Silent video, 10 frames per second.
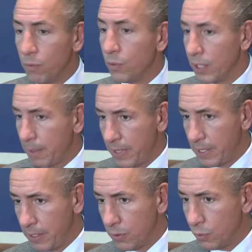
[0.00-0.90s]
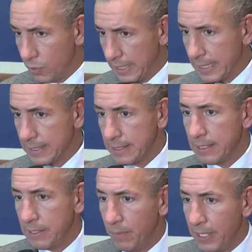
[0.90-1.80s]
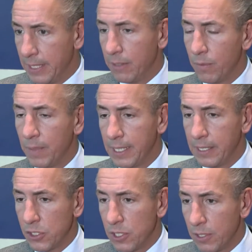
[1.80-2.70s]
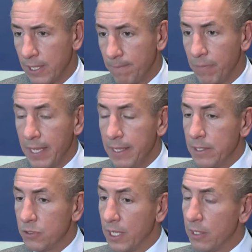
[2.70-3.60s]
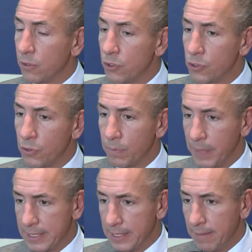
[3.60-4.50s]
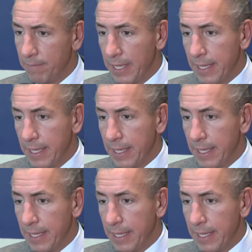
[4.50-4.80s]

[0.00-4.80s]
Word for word: wo unabhängige Gutachter sich die Bilder nochmal angeschaut haben, sogar noch ein Stück besser.